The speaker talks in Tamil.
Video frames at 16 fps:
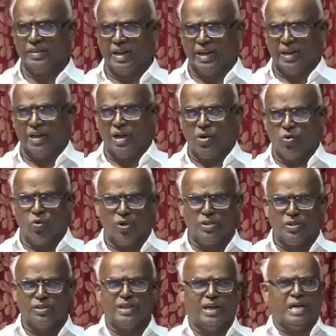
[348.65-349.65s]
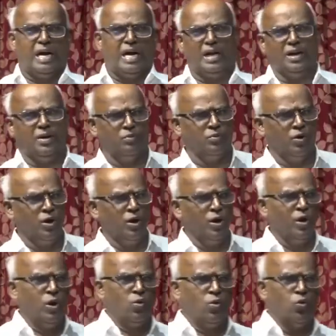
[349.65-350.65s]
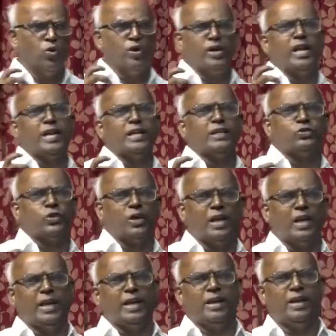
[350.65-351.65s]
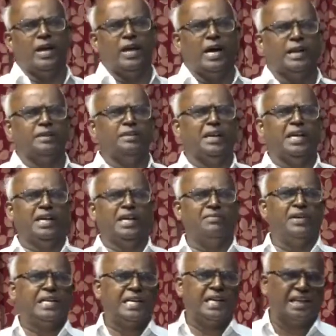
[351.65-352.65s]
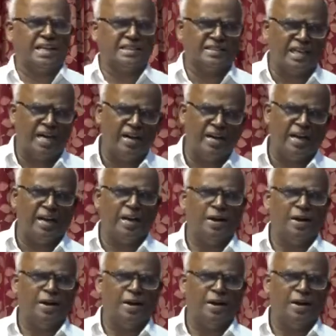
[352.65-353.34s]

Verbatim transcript: தனக்கு கொஞ்ச காலம் உண்டு சொல்லி அதிக விக்கிரசாக